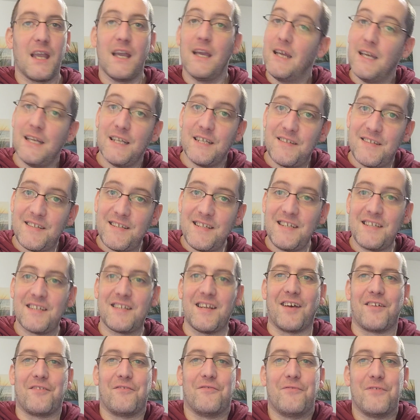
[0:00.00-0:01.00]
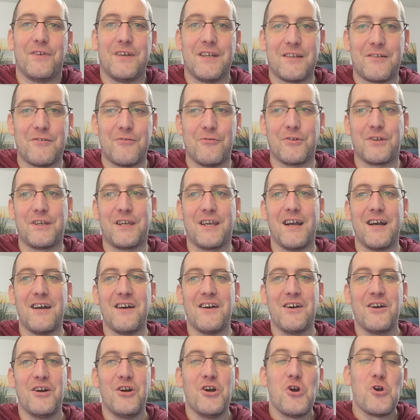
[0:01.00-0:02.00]
Et si ça devait être le cas,
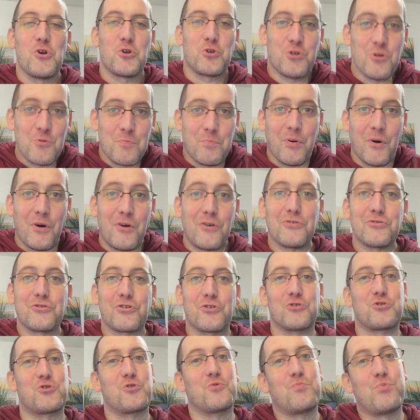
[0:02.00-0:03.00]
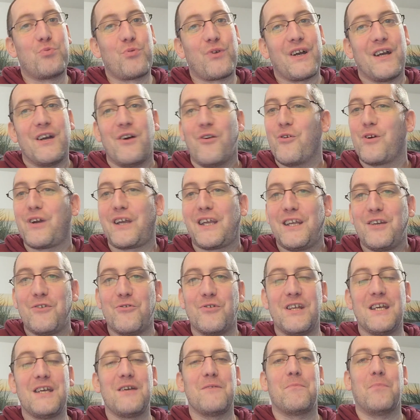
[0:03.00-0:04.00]
je pense que je pourrais en
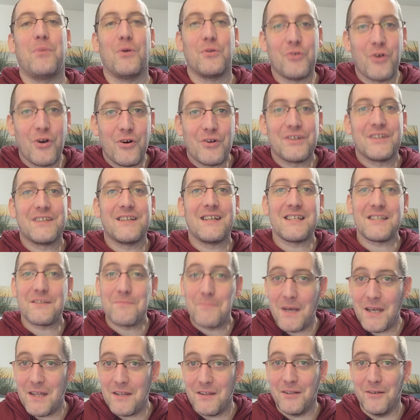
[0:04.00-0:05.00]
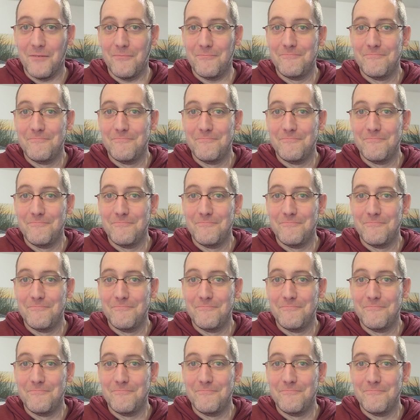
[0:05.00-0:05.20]
rigoler pendant des semaines.